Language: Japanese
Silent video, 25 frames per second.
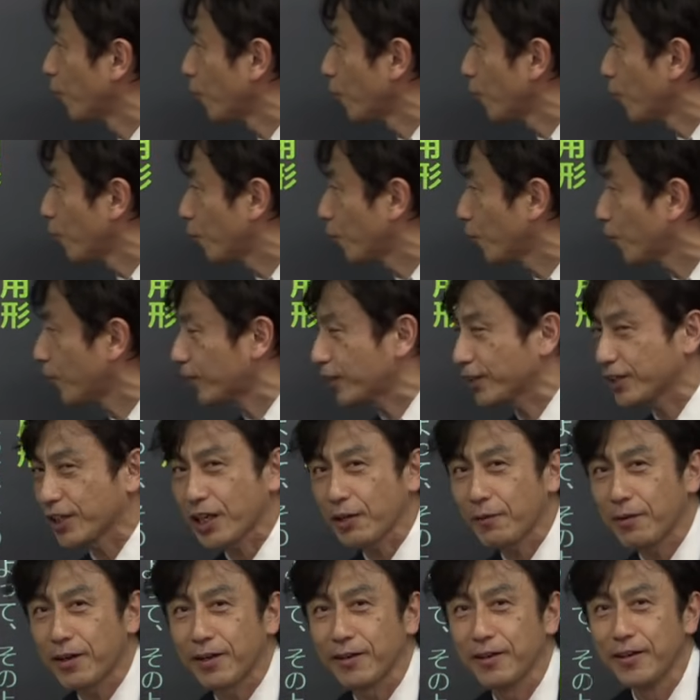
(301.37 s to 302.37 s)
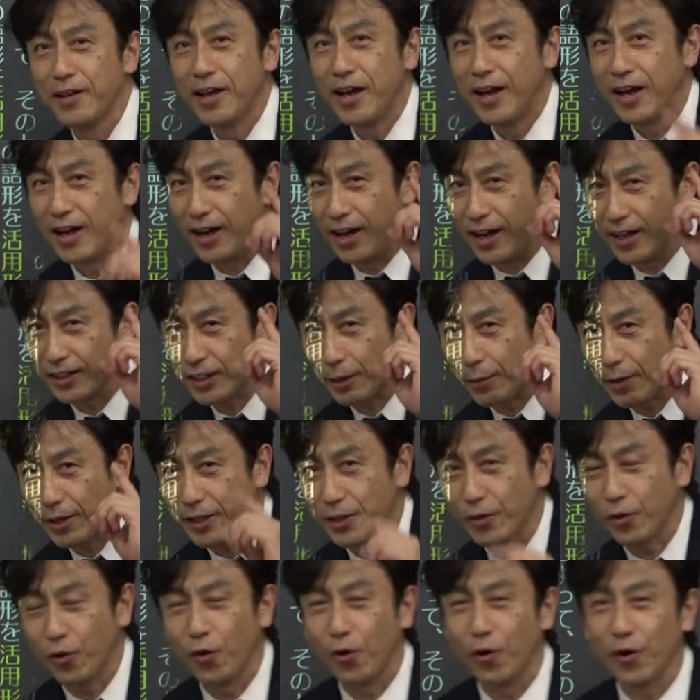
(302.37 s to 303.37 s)
のろっこの形だけは頭
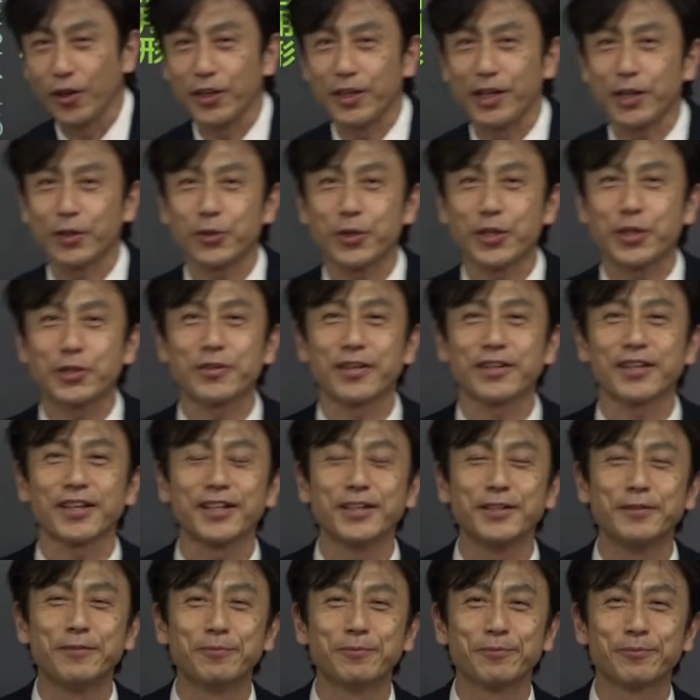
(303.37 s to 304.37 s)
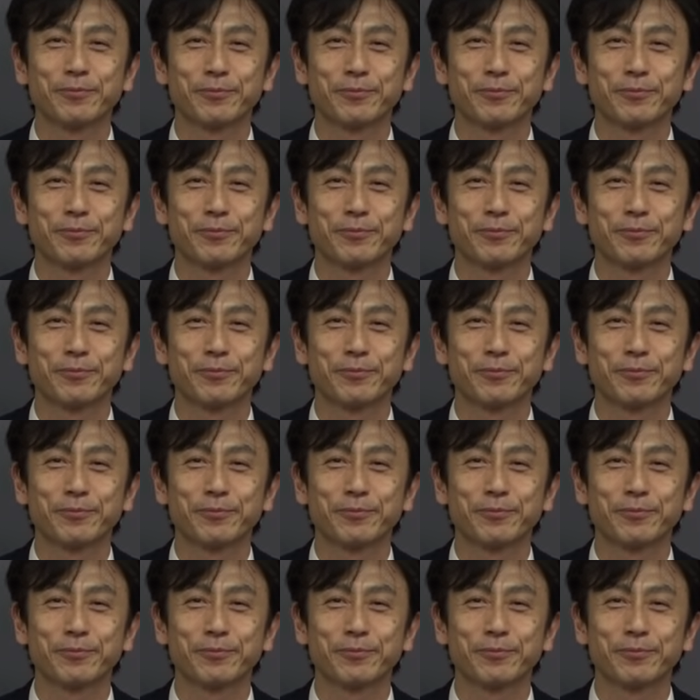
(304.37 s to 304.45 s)
に入れておいてください。